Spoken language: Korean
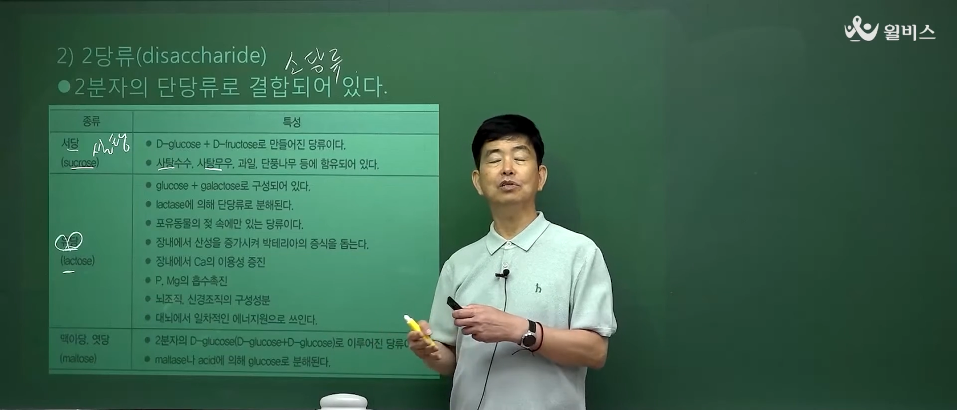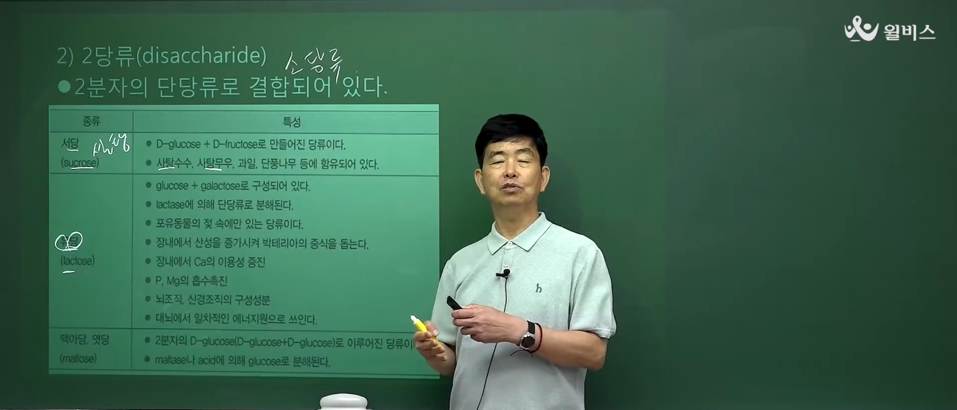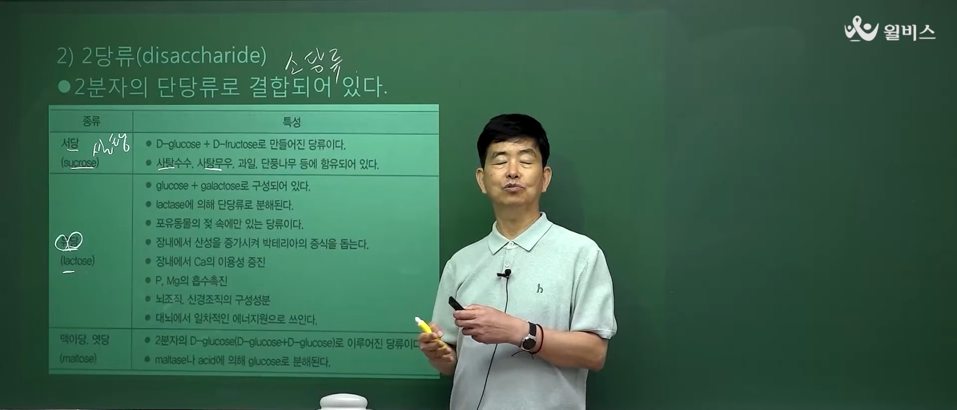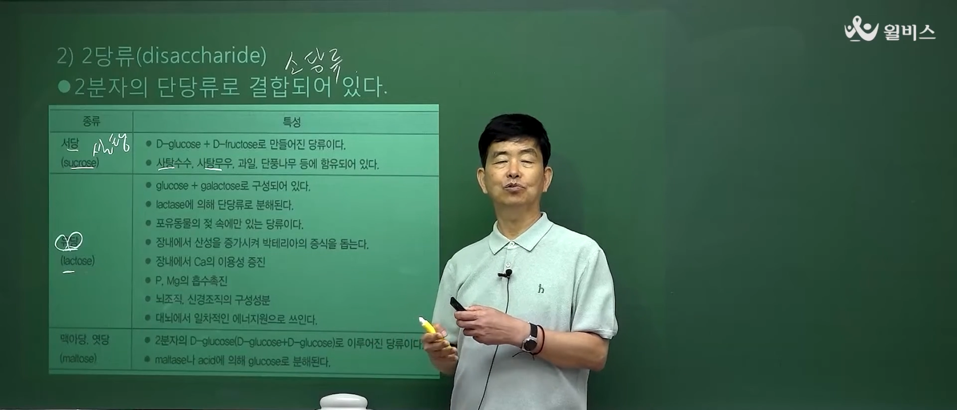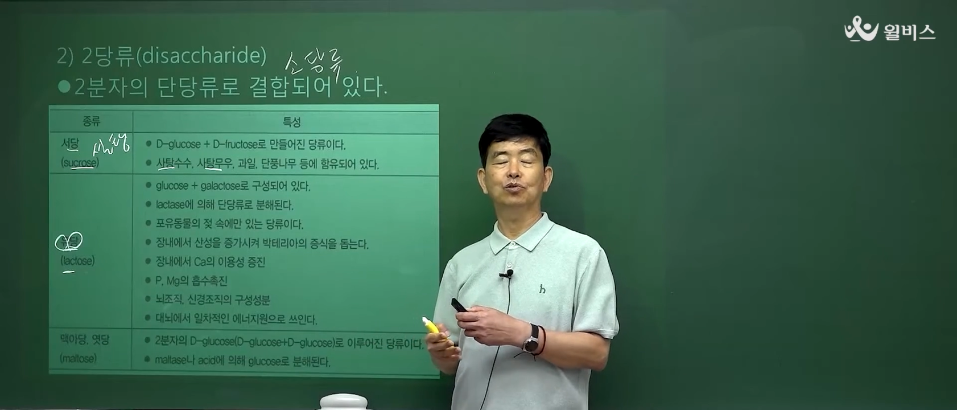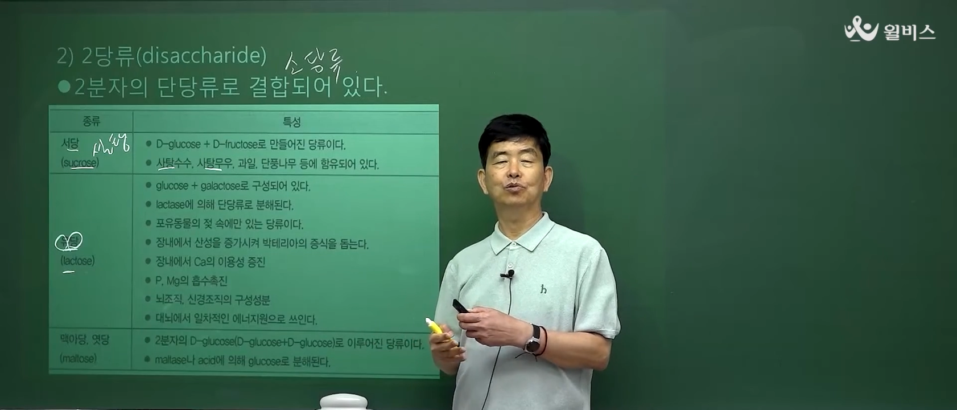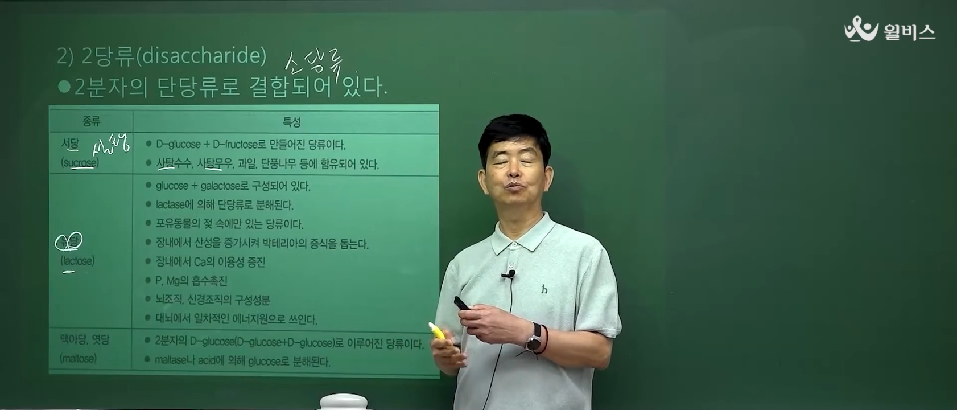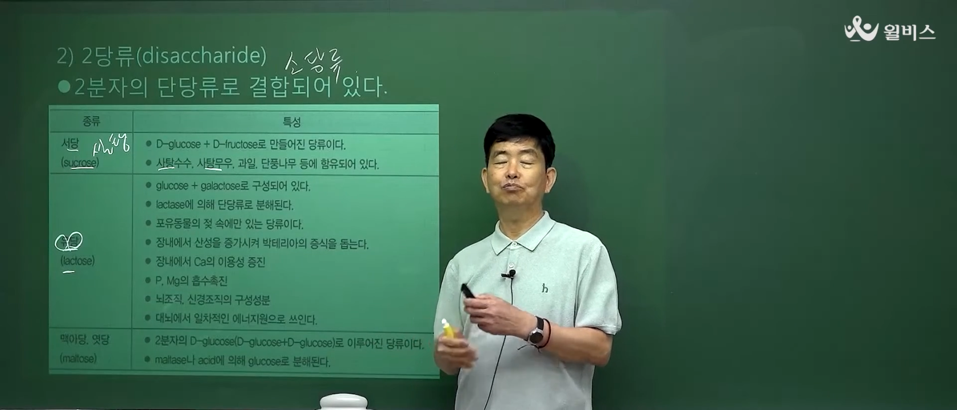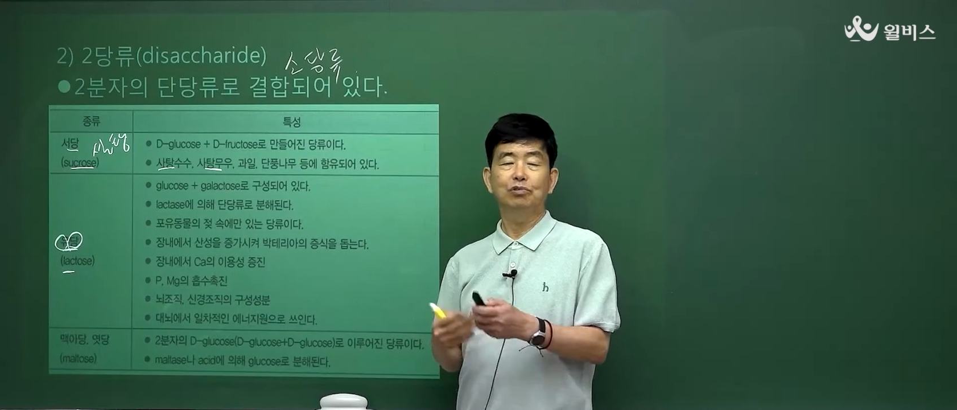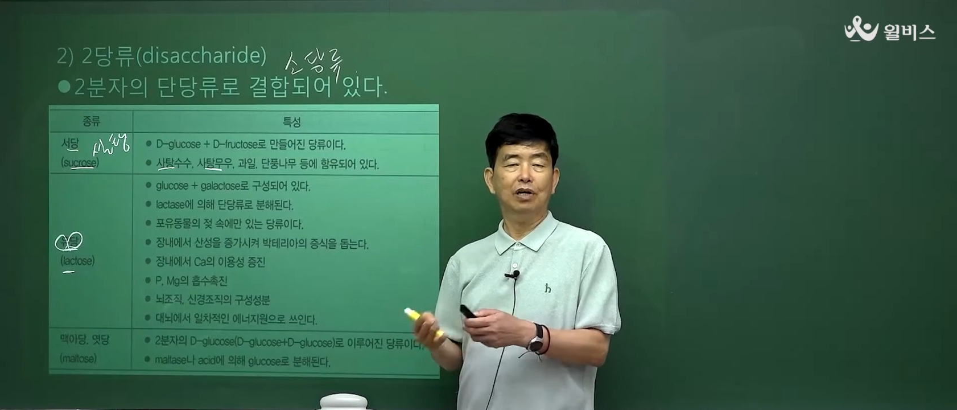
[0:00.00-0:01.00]
될 수도
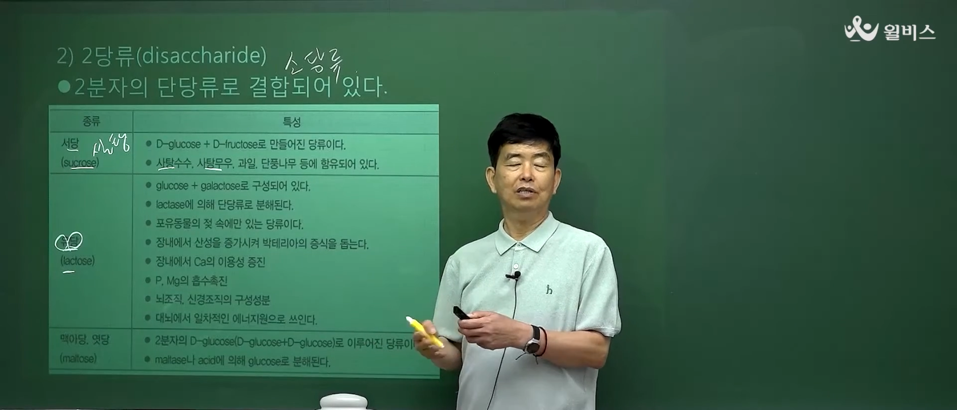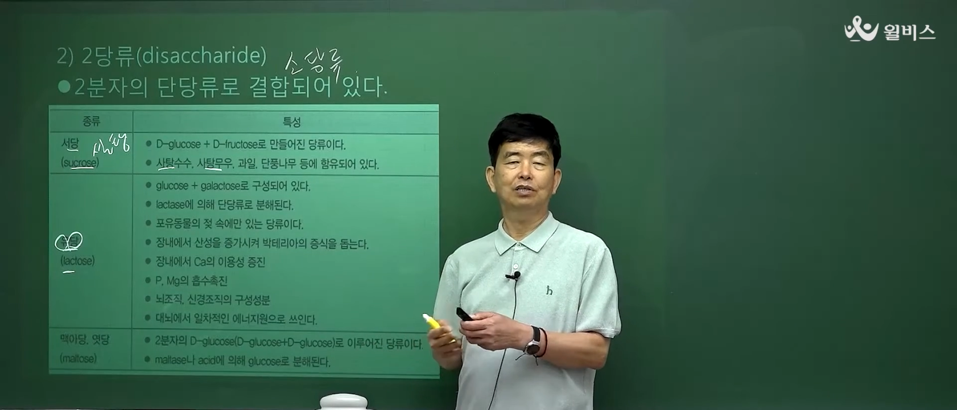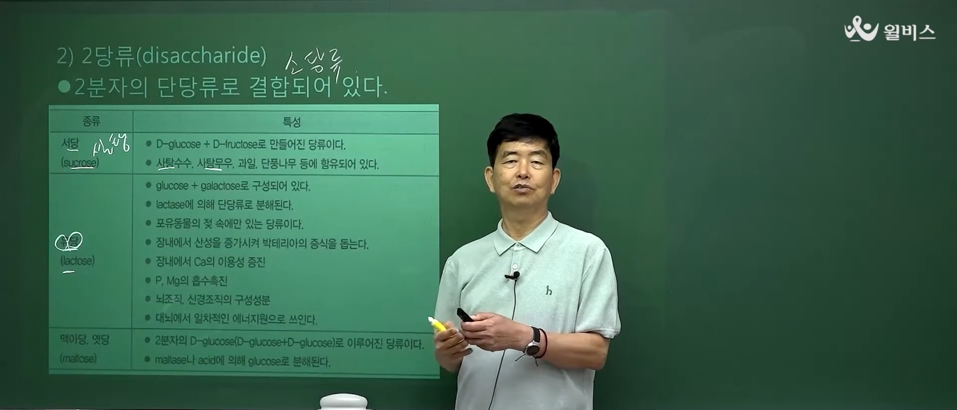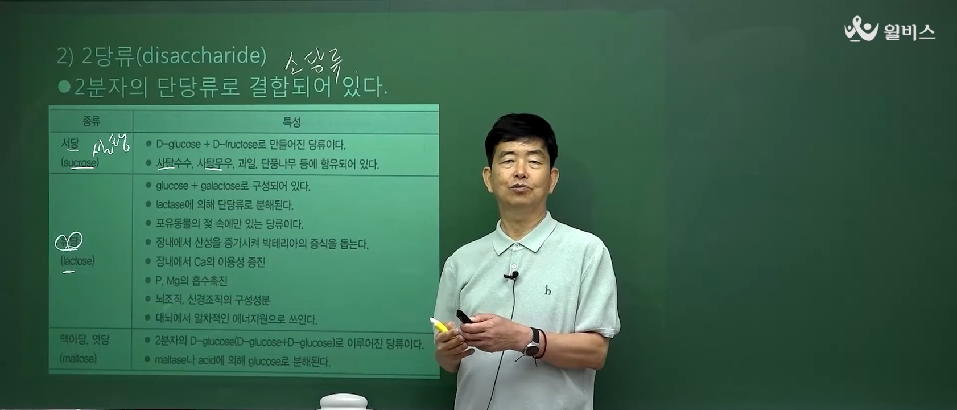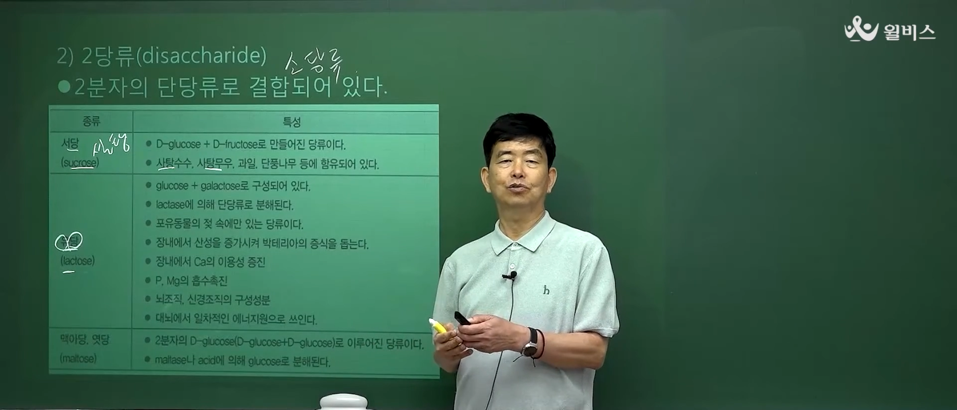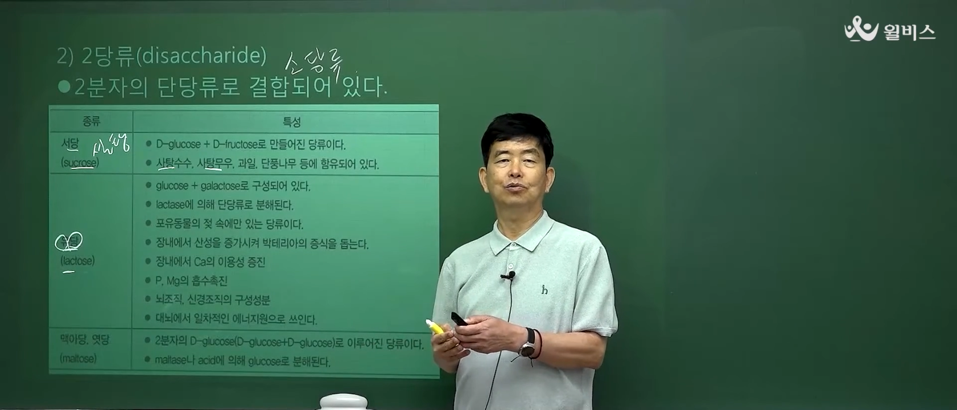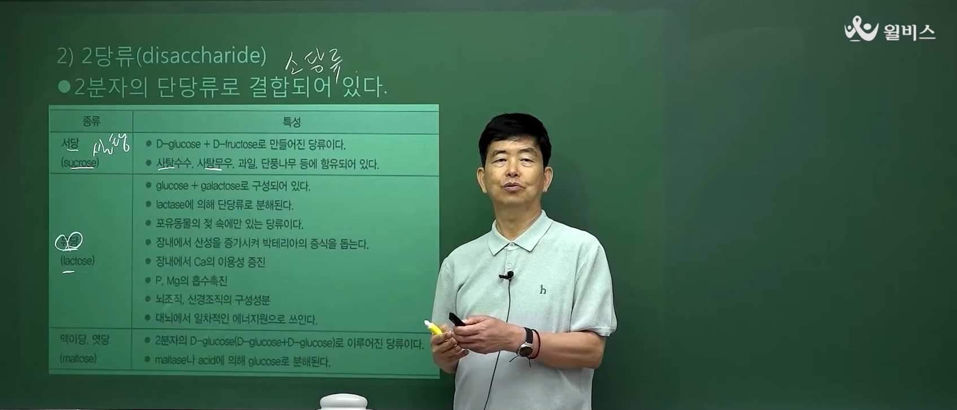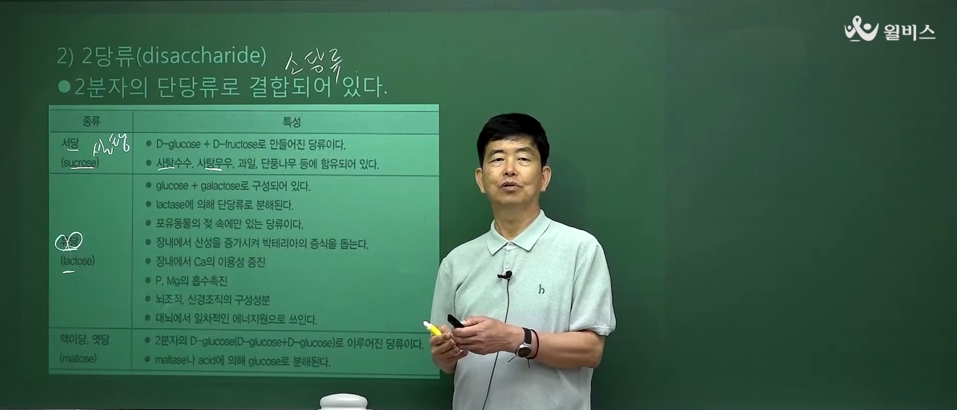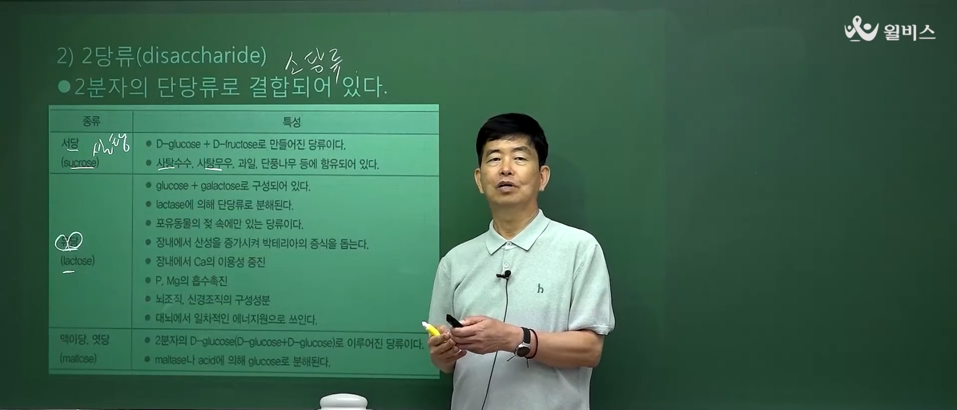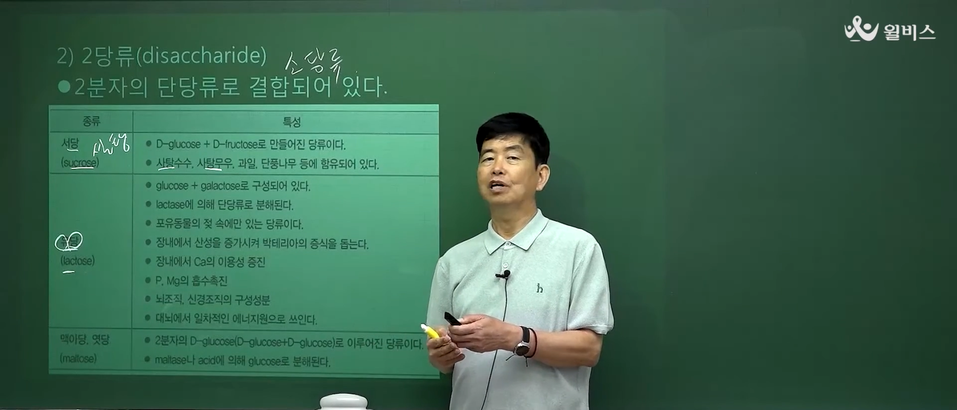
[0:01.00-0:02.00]
있고 분해가 될 수도 있고